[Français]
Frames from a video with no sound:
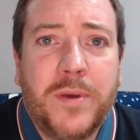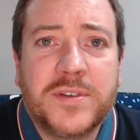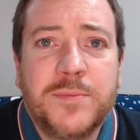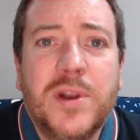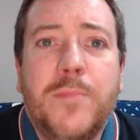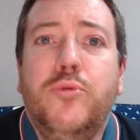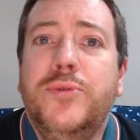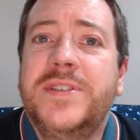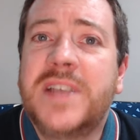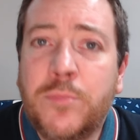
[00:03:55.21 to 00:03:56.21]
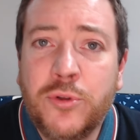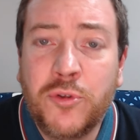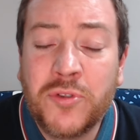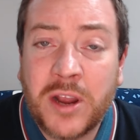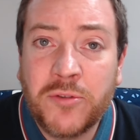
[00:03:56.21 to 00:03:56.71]
pas forcément la plus simple de
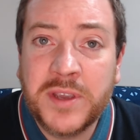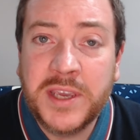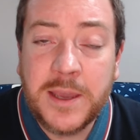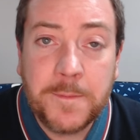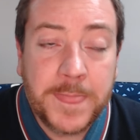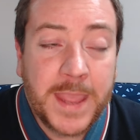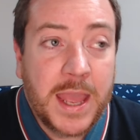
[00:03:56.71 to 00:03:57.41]
notre calendrier,